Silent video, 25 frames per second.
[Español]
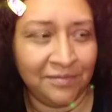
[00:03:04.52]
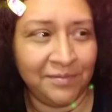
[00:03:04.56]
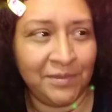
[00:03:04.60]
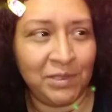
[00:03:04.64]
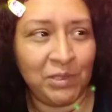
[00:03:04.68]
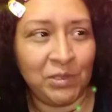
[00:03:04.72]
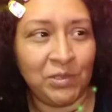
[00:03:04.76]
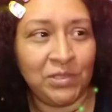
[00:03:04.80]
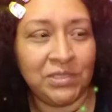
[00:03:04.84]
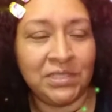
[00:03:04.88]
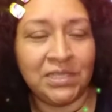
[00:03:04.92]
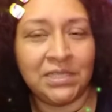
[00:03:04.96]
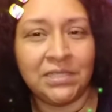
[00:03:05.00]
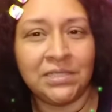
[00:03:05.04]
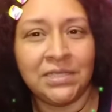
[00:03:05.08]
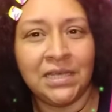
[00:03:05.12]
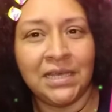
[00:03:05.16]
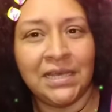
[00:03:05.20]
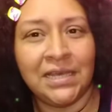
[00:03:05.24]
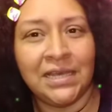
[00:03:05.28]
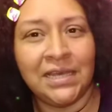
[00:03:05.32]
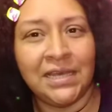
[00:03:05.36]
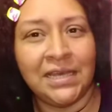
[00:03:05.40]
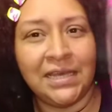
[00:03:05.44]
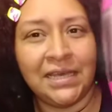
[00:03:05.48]
Entonces,
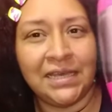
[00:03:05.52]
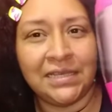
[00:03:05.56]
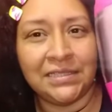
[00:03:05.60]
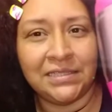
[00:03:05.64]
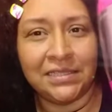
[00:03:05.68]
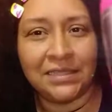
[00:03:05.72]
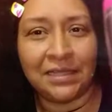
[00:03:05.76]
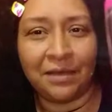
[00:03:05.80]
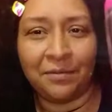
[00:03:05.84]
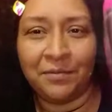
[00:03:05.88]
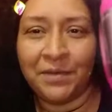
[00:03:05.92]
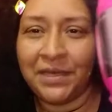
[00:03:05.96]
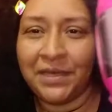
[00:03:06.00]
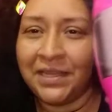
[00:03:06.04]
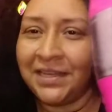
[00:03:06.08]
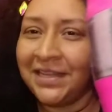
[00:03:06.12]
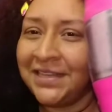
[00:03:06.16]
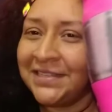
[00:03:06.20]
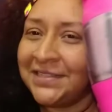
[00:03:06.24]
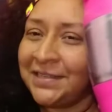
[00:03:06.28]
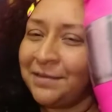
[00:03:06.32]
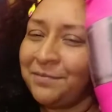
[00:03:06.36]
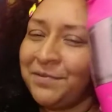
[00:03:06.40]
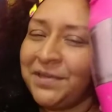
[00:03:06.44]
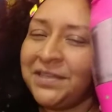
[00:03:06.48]
este también
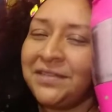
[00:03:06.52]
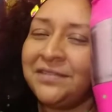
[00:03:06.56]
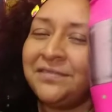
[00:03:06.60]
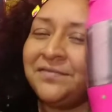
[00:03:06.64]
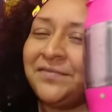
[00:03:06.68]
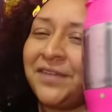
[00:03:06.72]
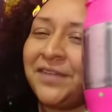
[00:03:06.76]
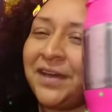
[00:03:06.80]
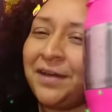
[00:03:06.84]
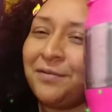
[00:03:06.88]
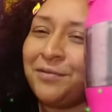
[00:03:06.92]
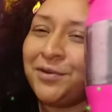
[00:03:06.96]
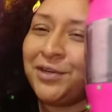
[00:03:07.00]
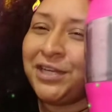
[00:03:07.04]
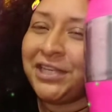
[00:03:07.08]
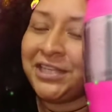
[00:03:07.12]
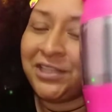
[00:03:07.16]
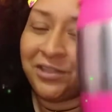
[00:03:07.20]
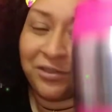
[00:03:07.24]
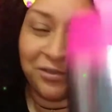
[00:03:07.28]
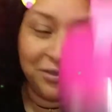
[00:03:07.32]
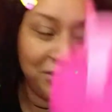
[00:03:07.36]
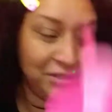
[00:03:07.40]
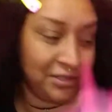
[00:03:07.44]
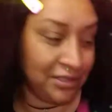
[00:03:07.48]
es de mis
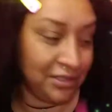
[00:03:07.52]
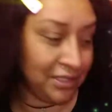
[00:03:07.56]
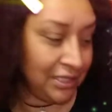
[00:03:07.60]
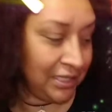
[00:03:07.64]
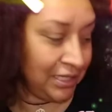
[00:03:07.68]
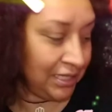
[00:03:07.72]
favoritos.